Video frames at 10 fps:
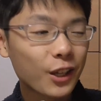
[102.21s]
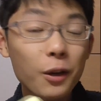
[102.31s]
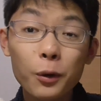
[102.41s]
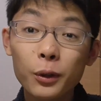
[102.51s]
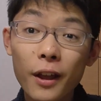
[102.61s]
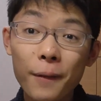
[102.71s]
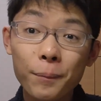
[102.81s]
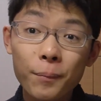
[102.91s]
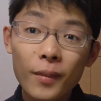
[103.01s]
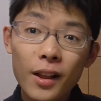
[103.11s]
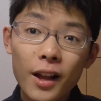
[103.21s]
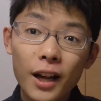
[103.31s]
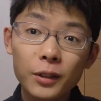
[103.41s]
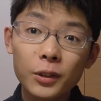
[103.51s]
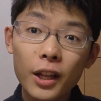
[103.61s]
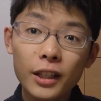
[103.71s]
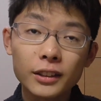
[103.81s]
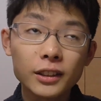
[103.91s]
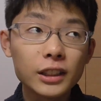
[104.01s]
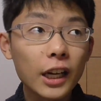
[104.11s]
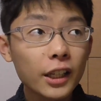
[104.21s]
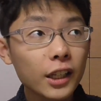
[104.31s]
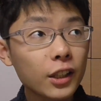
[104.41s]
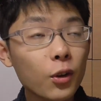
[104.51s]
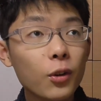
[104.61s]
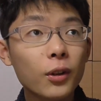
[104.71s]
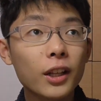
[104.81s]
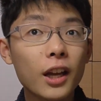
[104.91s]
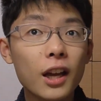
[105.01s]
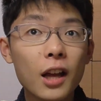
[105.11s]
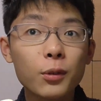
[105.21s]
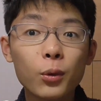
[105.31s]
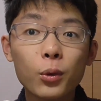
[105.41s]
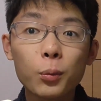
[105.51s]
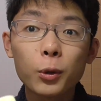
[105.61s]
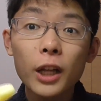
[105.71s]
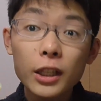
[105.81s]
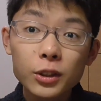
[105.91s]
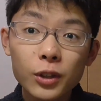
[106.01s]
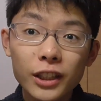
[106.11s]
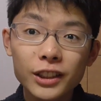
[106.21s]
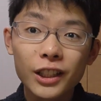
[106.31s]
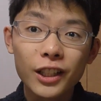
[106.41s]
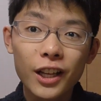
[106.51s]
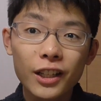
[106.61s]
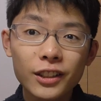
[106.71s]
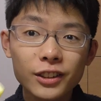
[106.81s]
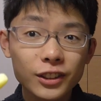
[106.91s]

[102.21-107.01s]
結構ね、あのね、ジャンキーっていうよりはね、あの、ポタージュの味がね、